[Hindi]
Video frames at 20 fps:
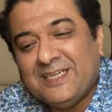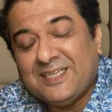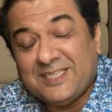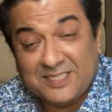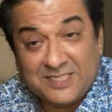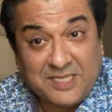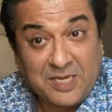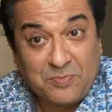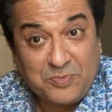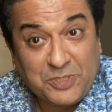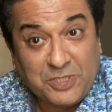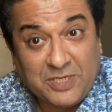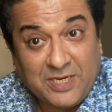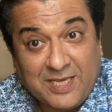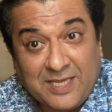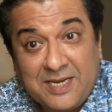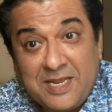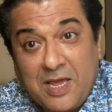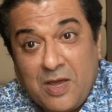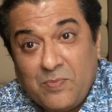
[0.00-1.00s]
रिसेप्शन
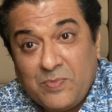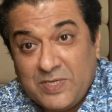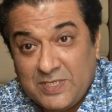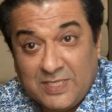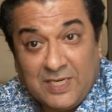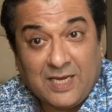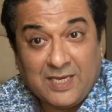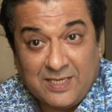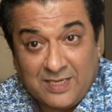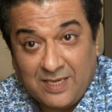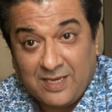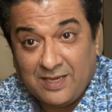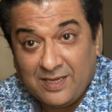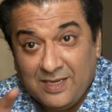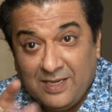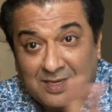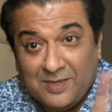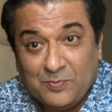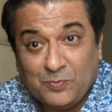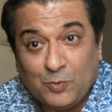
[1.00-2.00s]
एरिया में जहाँ ये
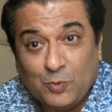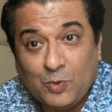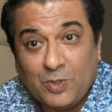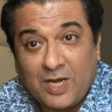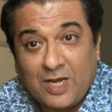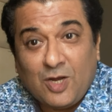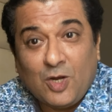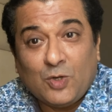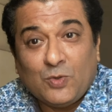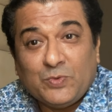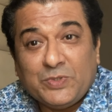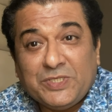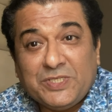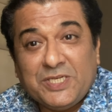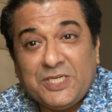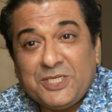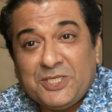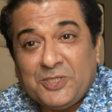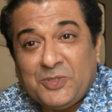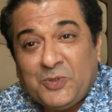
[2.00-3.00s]
पूरा
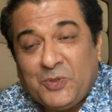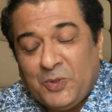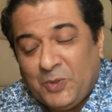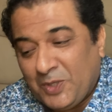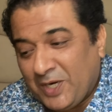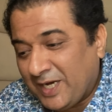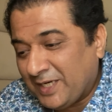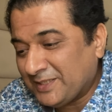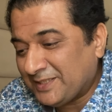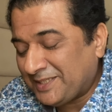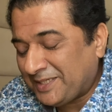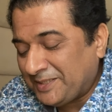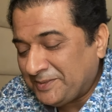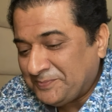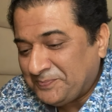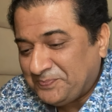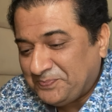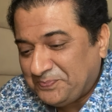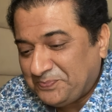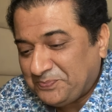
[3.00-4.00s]
कॉन्वर्सेशन हो रहा था
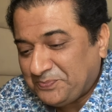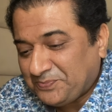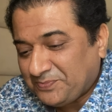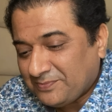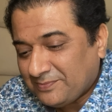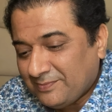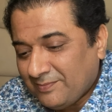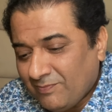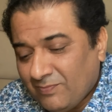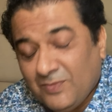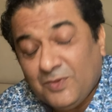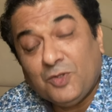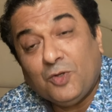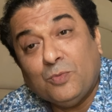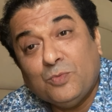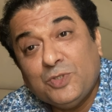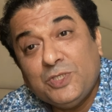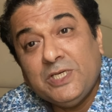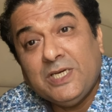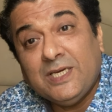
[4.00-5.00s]
तो
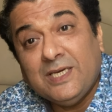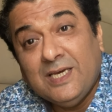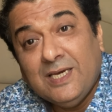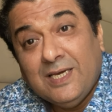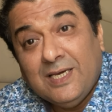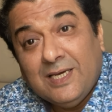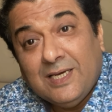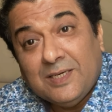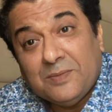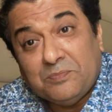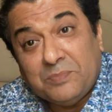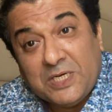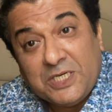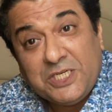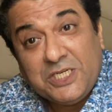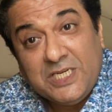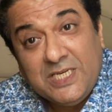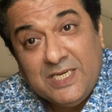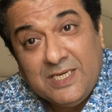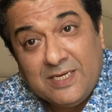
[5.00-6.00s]
मुझे
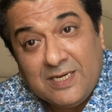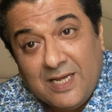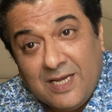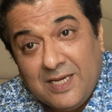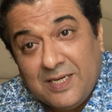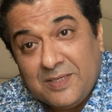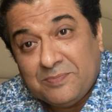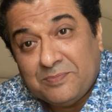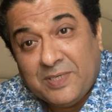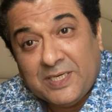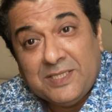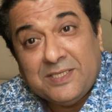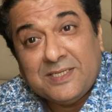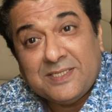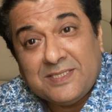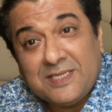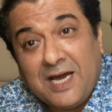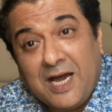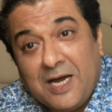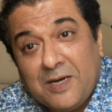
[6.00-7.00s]
बशीर बद्र
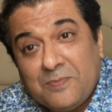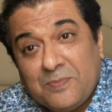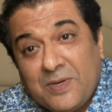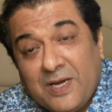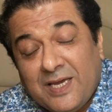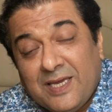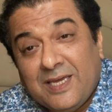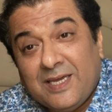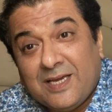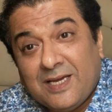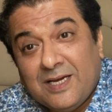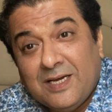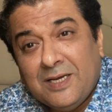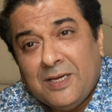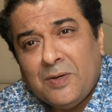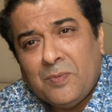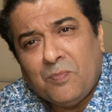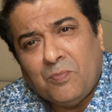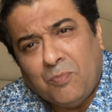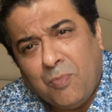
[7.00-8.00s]
साहब का एक
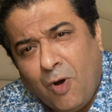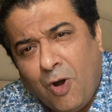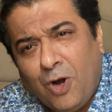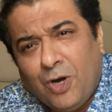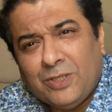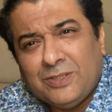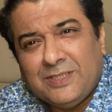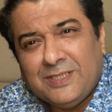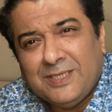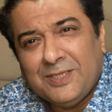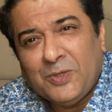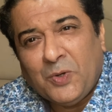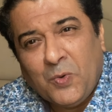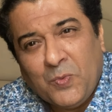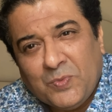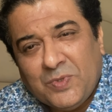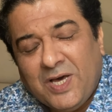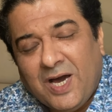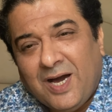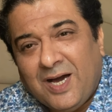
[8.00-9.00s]
बहुत ही
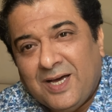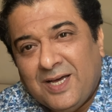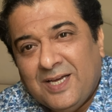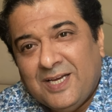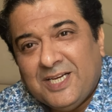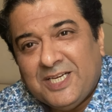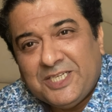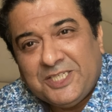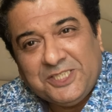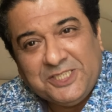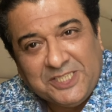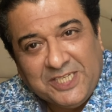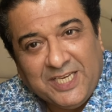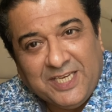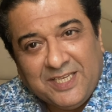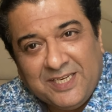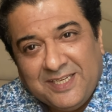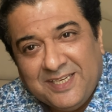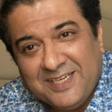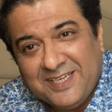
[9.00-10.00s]
उम्दा
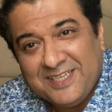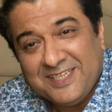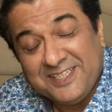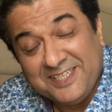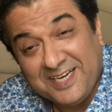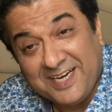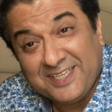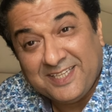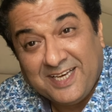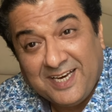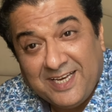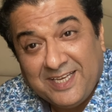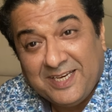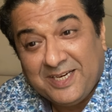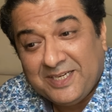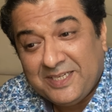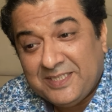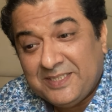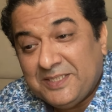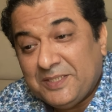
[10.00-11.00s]
शेर याद
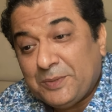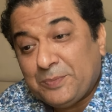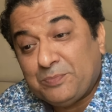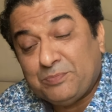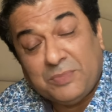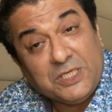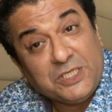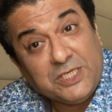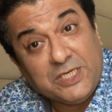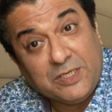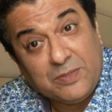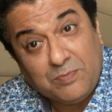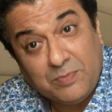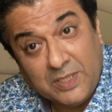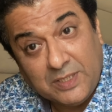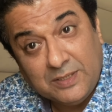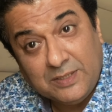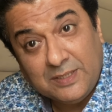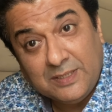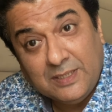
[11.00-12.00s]
आया बशीर
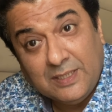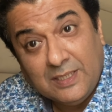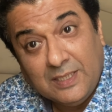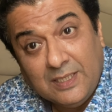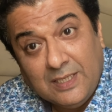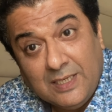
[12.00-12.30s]
बद्र